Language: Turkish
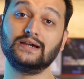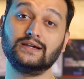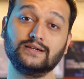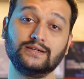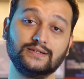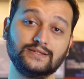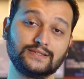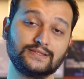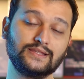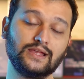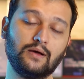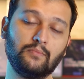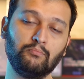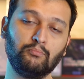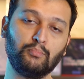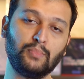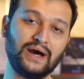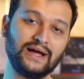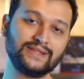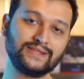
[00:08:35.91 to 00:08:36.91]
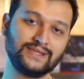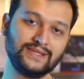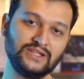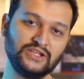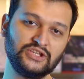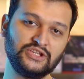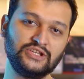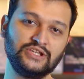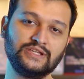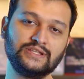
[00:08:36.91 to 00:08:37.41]
Hızdan band
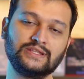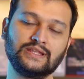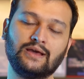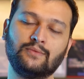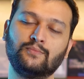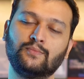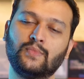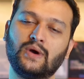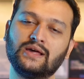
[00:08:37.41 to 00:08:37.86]
genişliğinden